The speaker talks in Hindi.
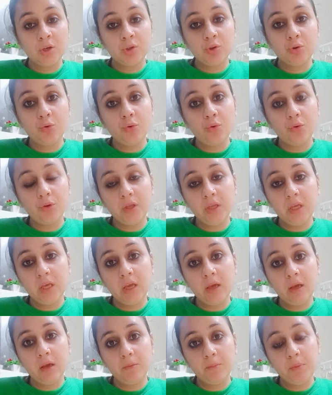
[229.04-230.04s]
तो
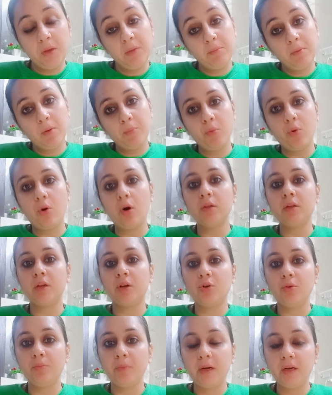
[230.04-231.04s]
ये भी मैं बहुत
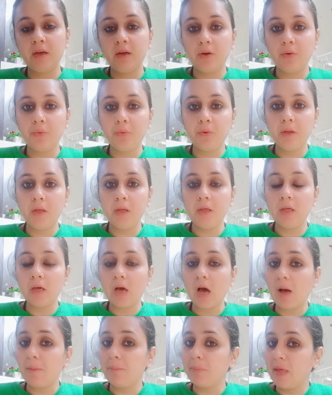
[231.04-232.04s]
रेकमेंड करूंगी कि
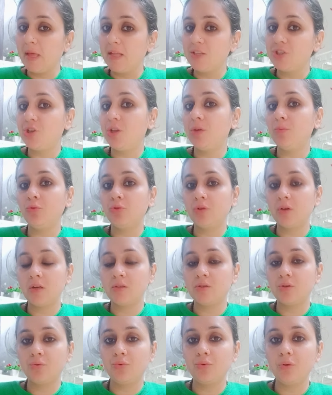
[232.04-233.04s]
आप खेचरी मुद्रा
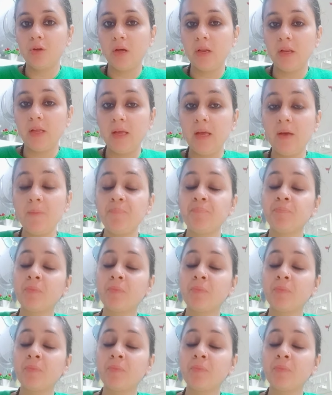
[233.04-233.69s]
ज़रूर करिए